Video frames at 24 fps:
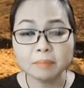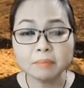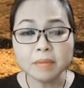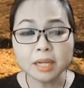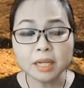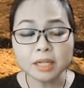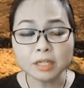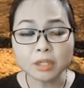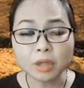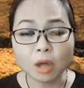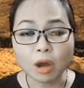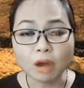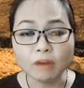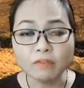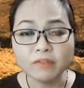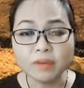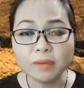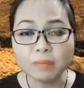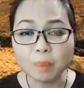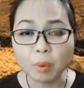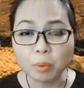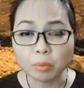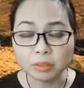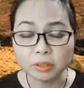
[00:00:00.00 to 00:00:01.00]
Biết rõ
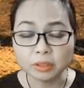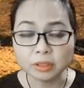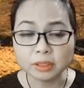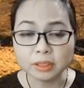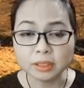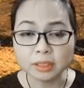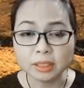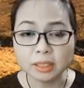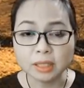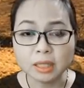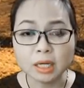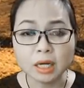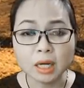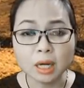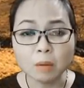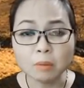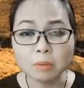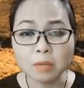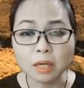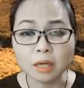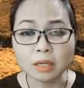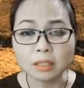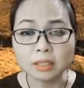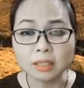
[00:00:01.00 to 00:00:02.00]
về một người
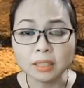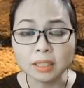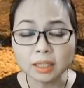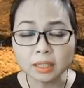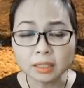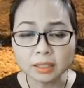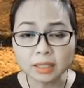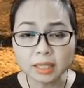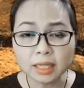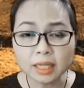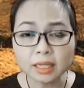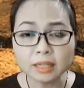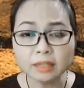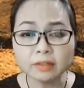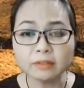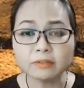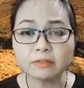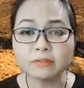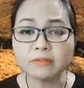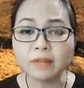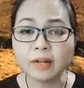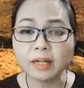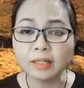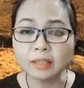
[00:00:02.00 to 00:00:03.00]
không cần nhất thiết
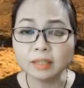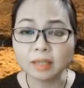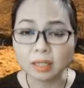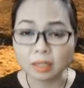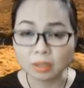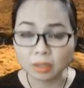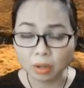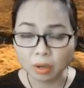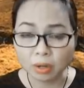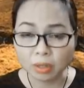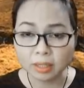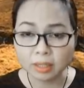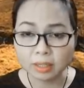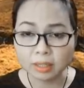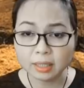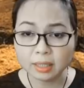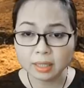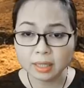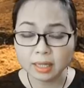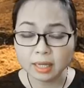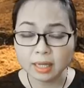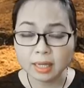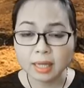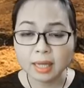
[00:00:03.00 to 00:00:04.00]
phải tận nói,
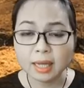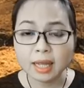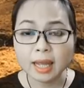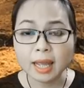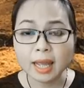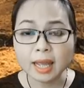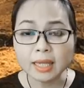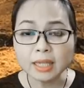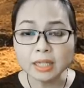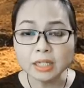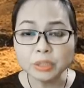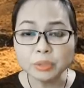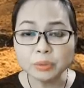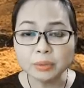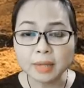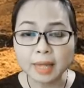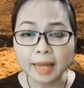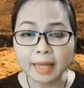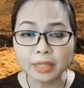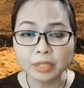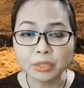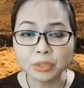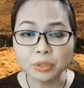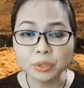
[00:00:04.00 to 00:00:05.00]
hãy lưu
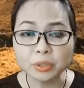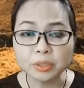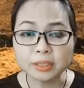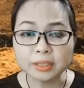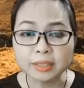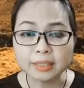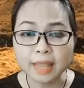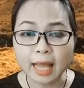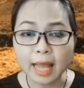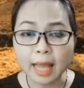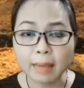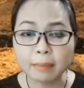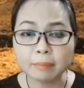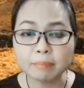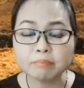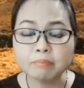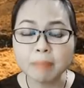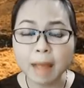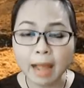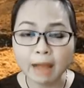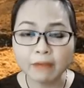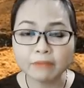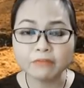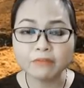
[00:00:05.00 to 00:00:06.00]
lại cho người ta
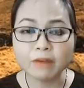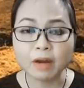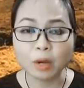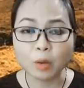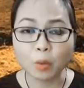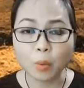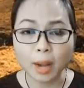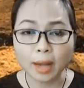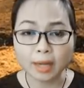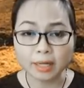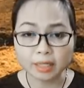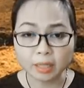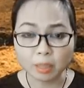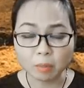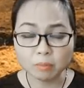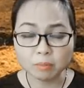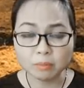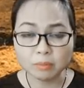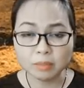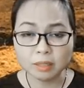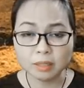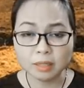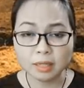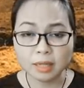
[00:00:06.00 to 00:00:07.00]
ba phần khoảng
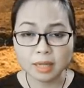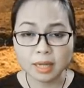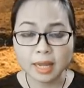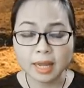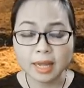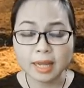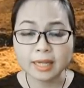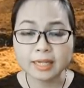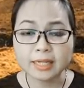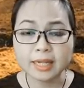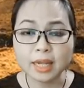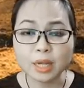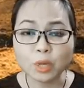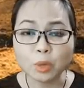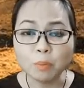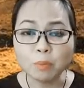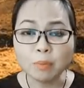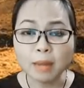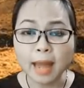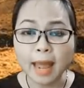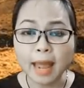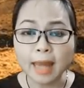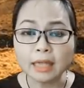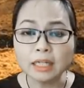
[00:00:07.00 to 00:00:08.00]
trống đây
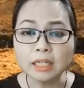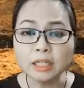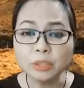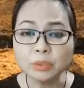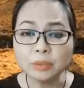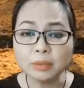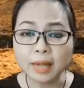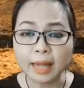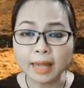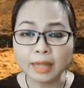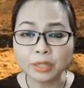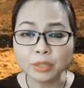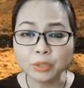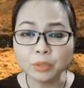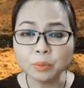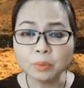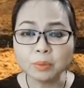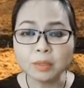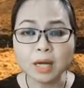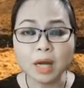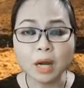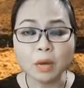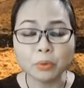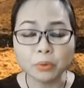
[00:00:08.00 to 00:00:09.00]
cũng là lưu lại chút
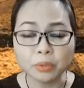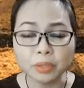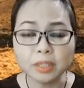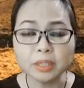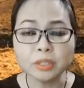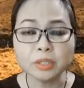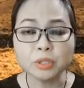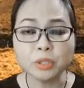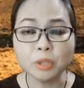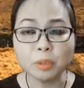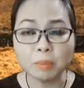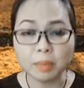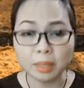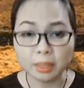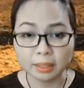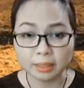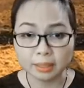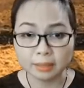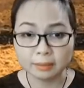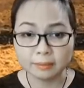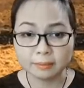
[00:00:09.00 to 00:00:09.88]
khẩu đức cho mình.